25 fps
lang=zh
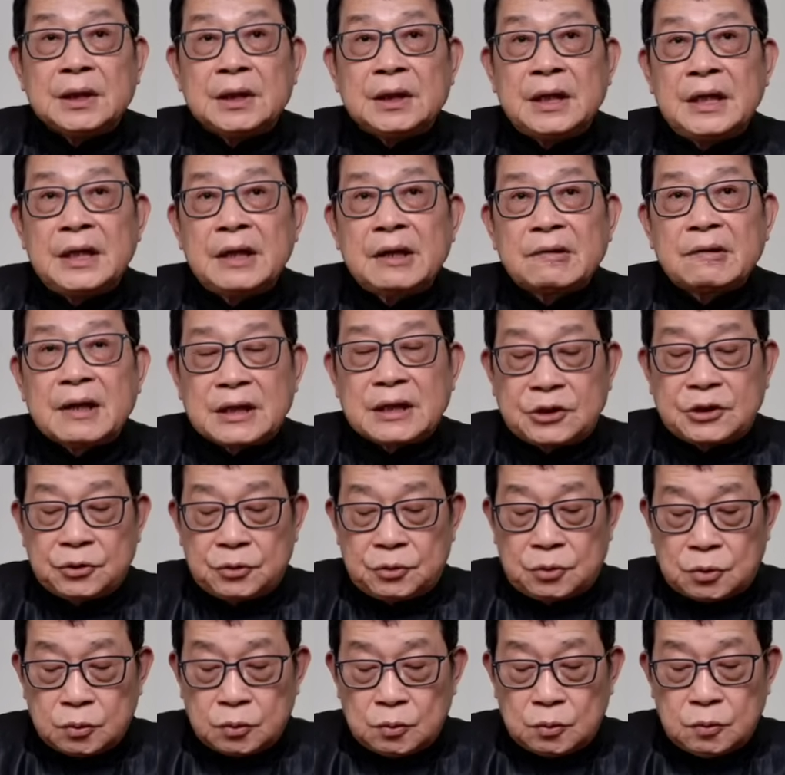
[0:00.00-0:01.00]
你要拿出
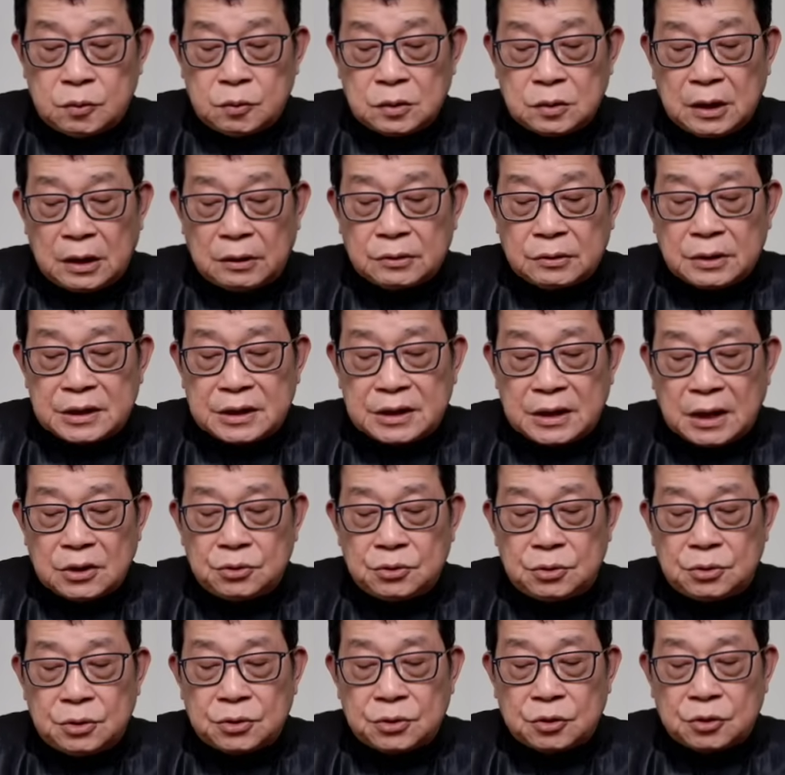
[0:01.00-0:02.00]
足够的
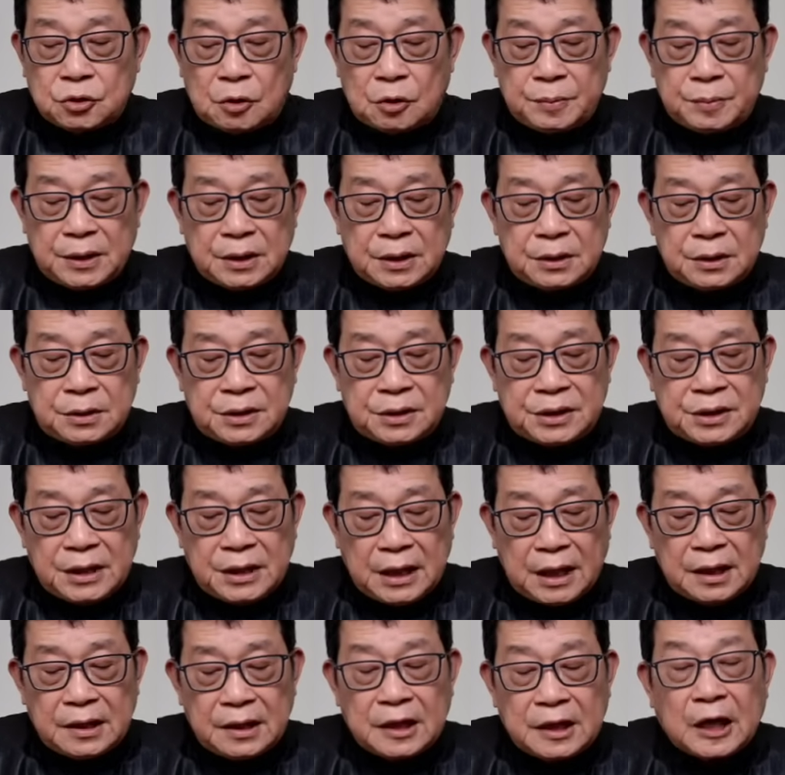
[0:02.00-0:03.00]
证据，说明
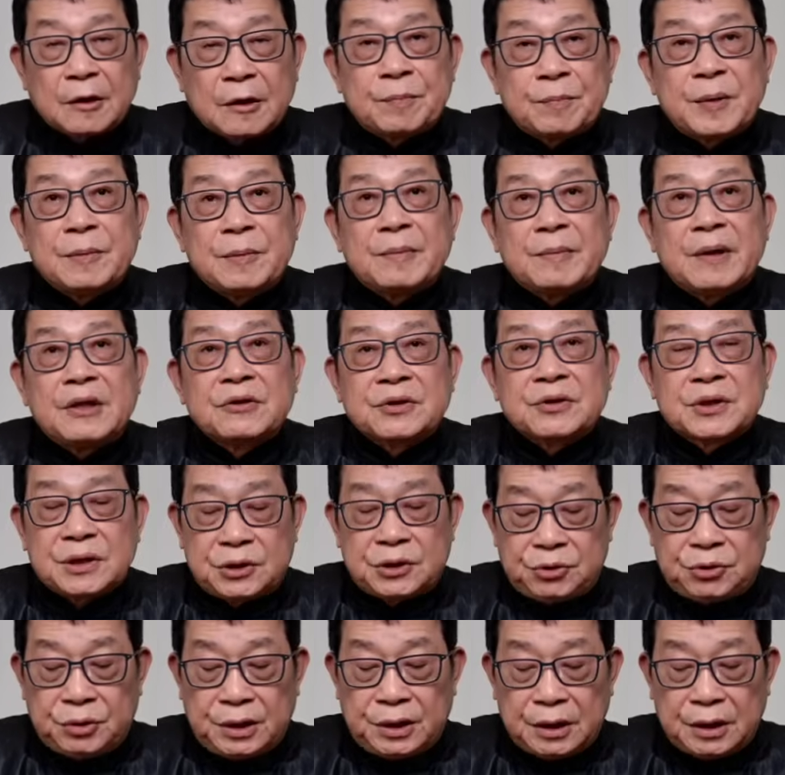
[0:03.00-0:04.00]
香港并没有
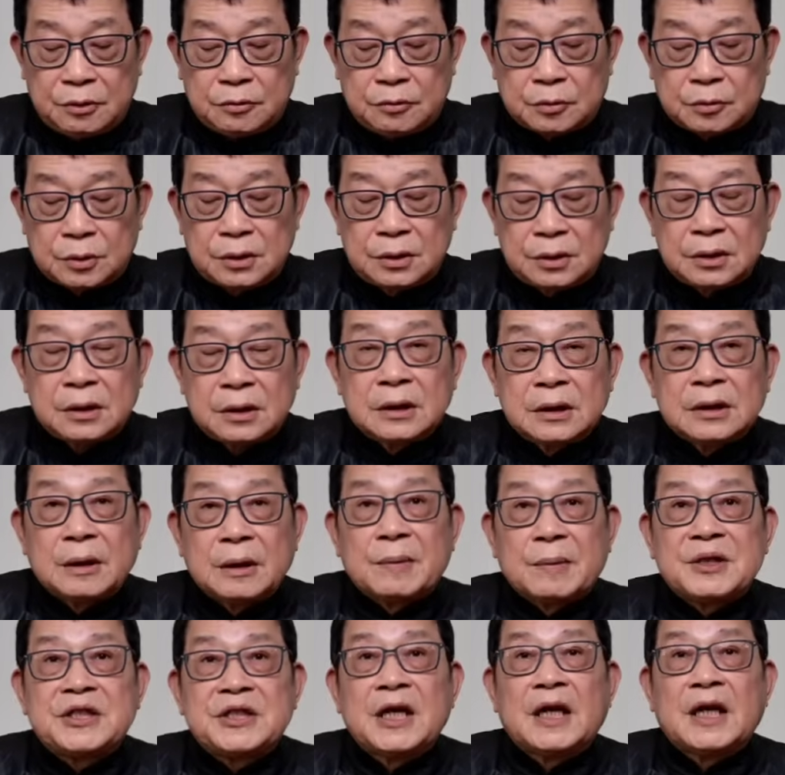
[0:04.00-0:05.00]
失去灵魂。
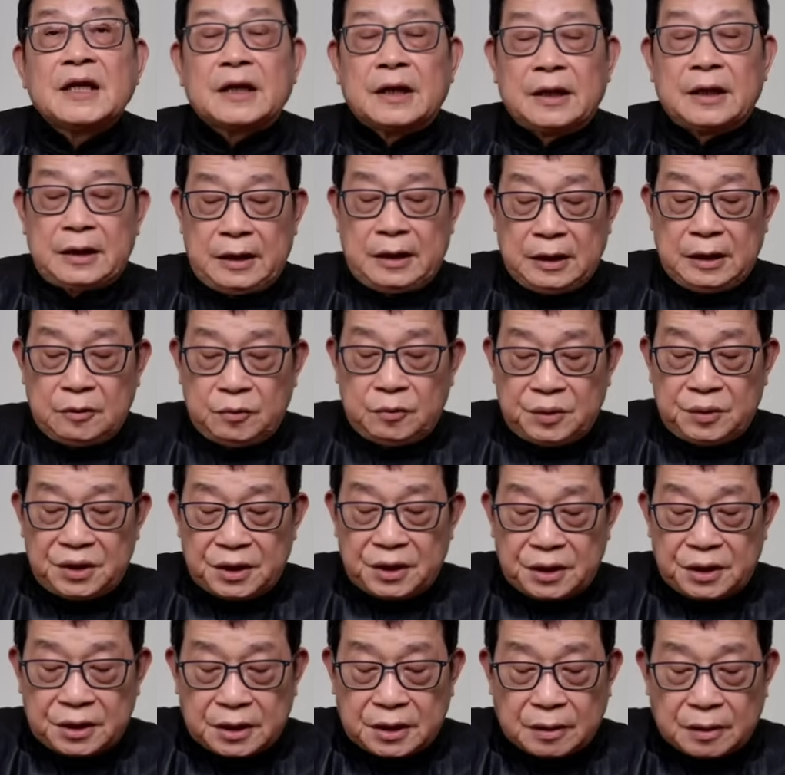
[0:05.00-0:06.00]
那么，香港的灵魂
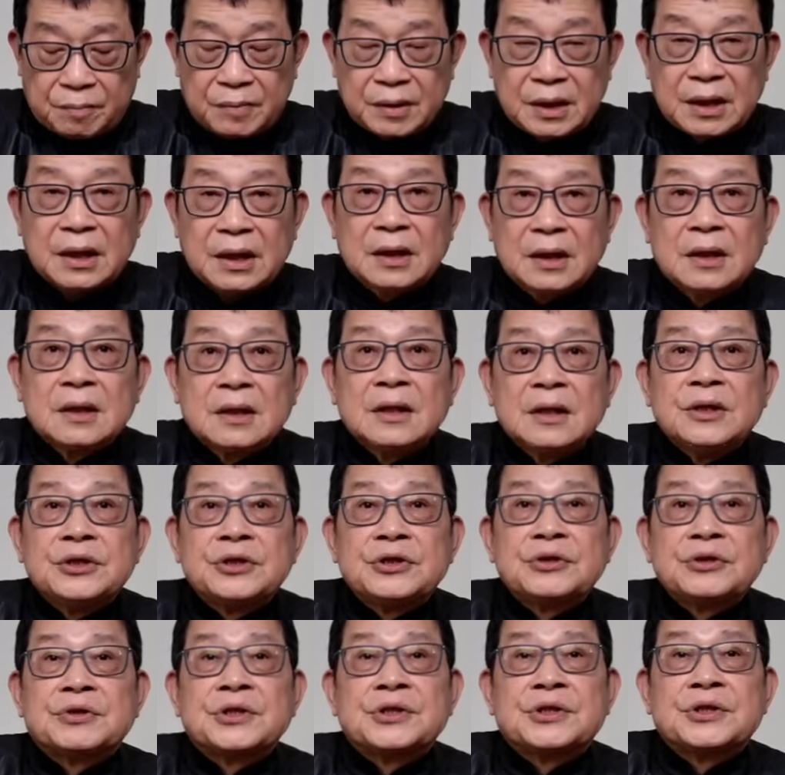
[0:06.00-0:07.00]
是什么呢？
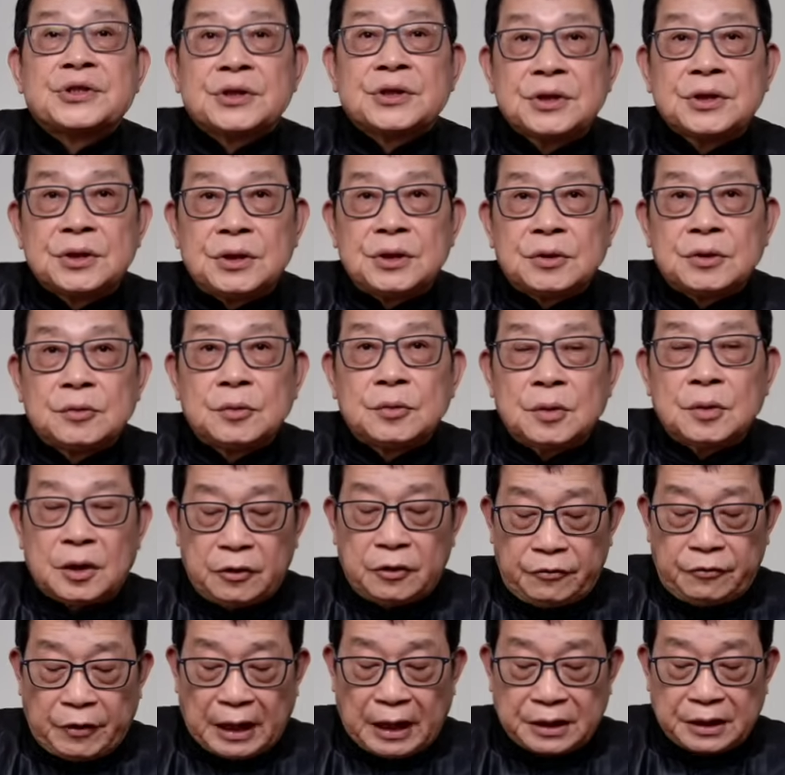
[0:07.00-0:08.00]
就是自由
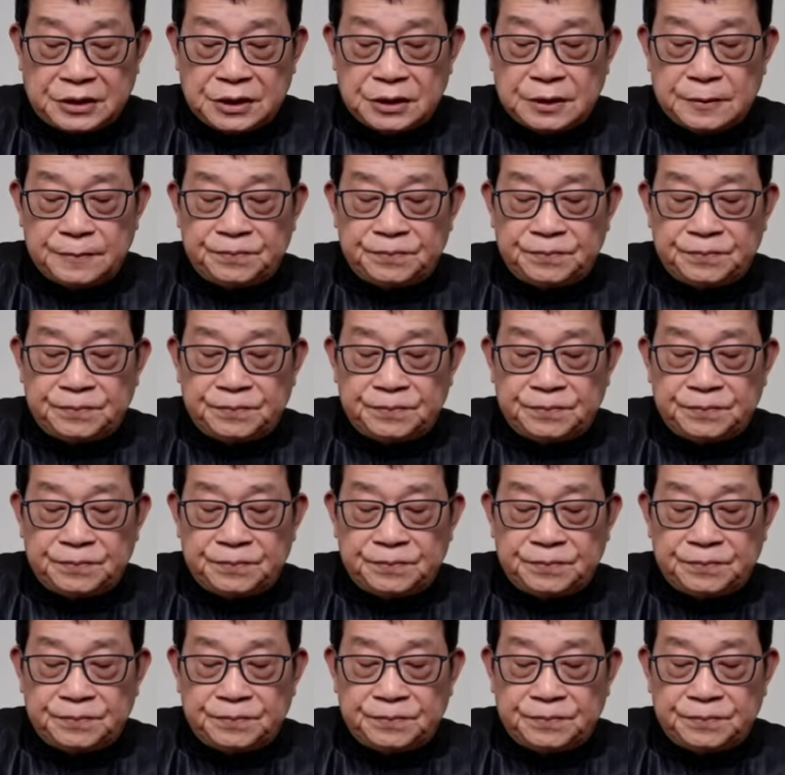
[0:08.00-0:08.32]
和法治。